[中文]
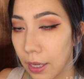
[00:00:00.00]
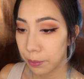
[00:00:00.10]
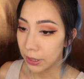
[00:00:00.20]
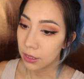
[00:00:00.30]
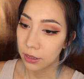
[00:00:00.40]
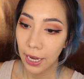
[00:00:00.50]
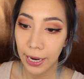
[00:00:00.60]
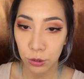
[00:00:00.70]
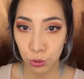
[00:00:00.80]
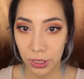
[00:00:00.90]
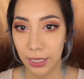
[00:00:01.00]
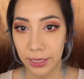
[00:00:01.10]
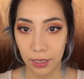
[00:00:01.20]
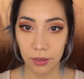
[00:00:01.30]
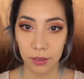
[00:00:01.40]
那鼻子大概就是像
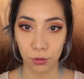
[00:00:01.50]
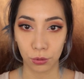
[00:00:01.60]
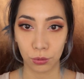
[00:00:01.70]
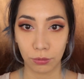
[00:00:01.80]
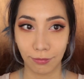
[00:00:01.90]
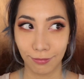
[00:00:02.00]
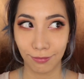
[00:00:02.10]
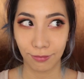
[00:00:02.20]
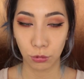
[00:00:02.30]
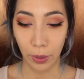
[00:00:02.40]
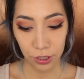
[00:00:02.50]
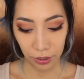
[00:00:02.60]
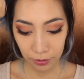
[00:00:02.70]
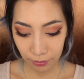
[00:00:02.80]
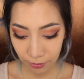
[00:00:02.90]
这样子就完成。